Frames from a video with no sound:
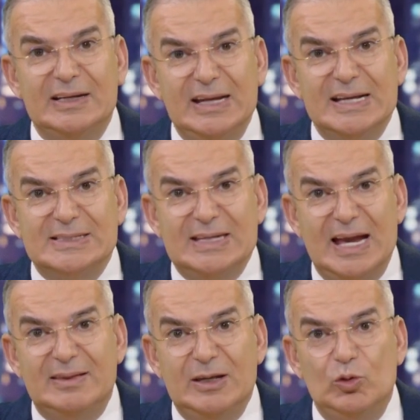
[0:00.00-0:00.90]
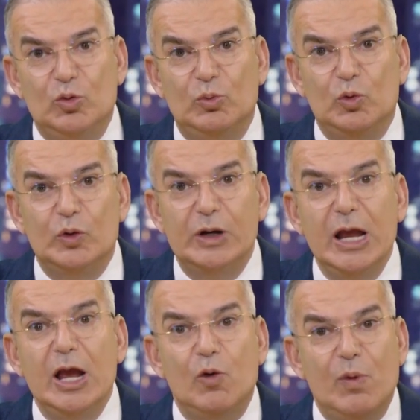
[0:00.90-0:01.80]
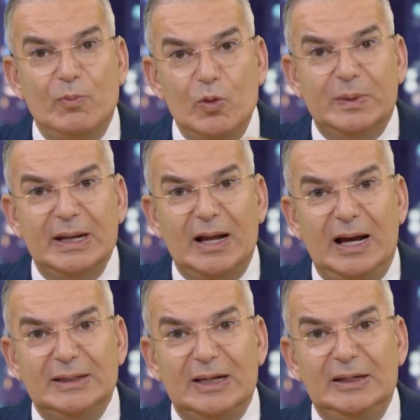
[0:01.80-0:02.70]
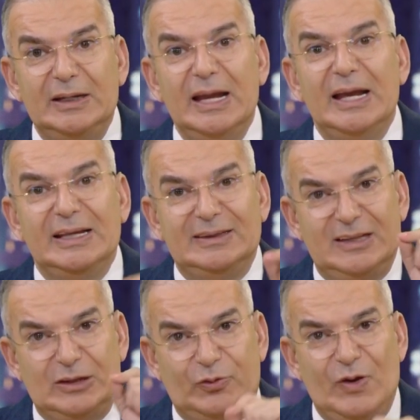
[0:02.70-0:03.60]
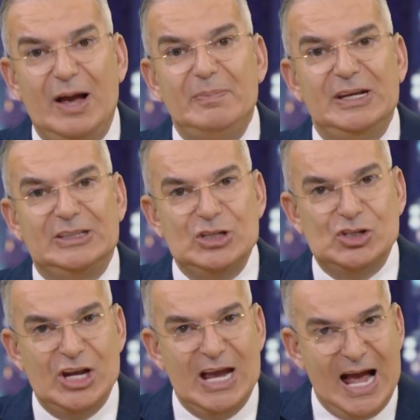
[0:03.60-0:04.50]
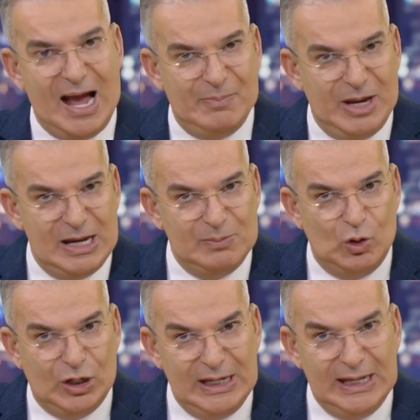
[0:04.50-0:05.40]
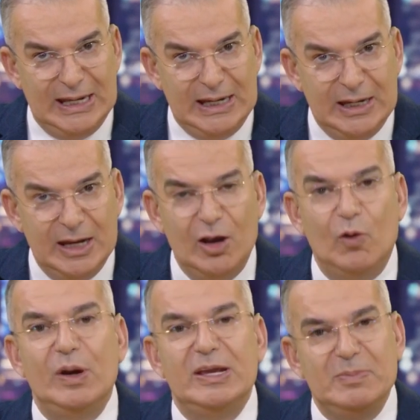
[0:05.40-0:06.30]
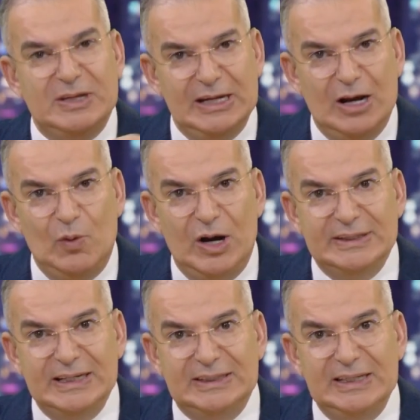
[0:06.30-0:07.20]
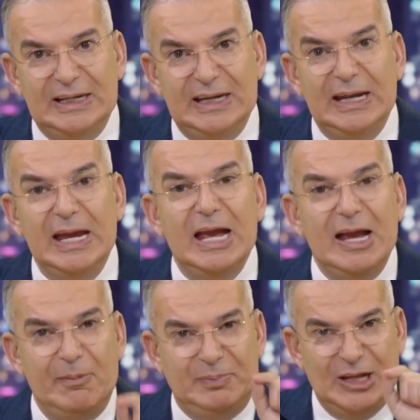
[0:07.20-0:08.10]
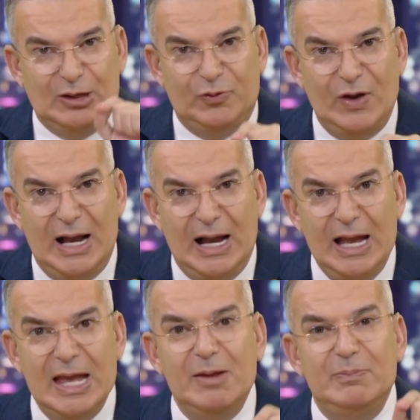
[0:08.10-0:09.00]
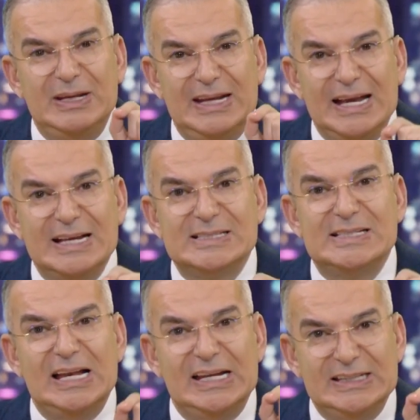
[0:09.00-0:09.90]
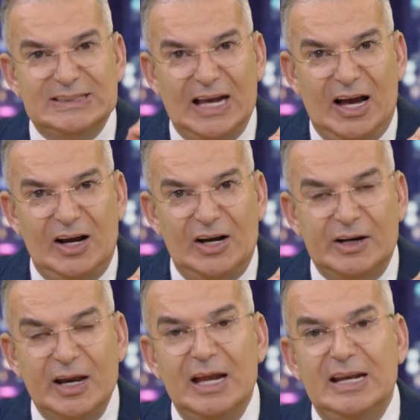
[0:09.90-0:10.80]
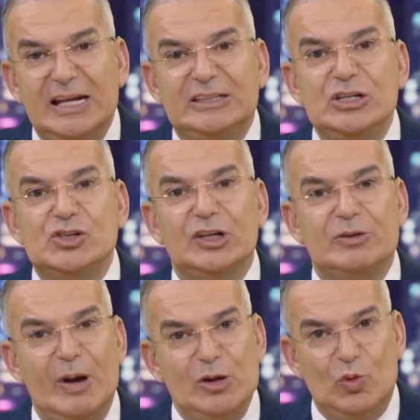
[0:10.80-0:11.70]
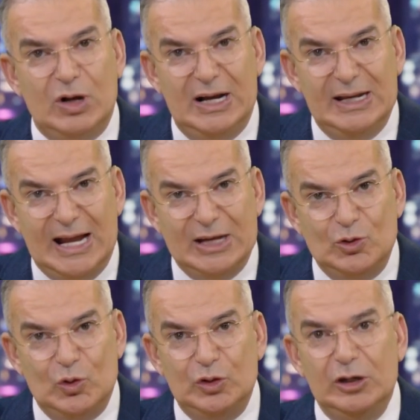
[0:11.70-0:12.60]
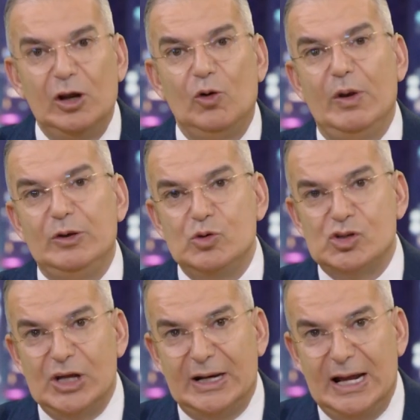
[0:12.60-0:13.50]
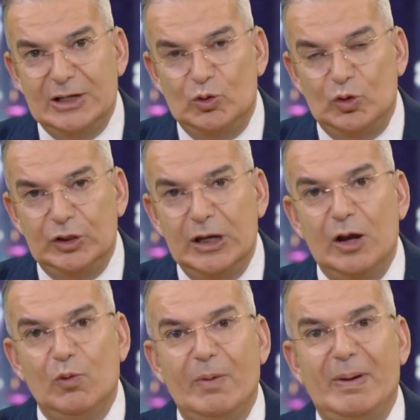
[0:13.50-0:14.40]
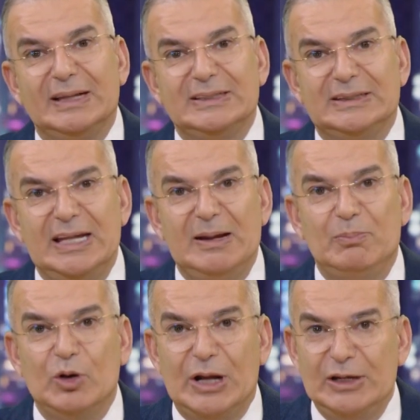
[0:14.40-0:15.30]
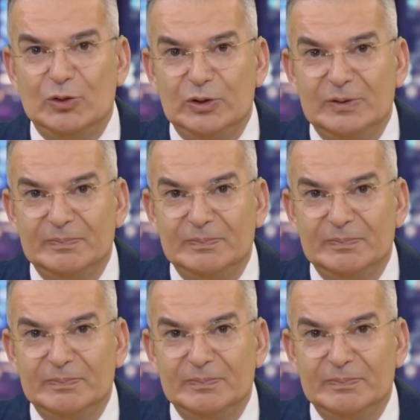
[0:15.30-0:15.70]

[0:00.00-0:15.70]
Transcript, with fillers: ناس هذه الامور وممكن ايضا تدفع باتجاه اعمال مخله ويمكن اوقات كثيره بتدفع بناس للانتحار نتيجه ما يقال عنهم وينشر عنهم وبعض التنمر عنهم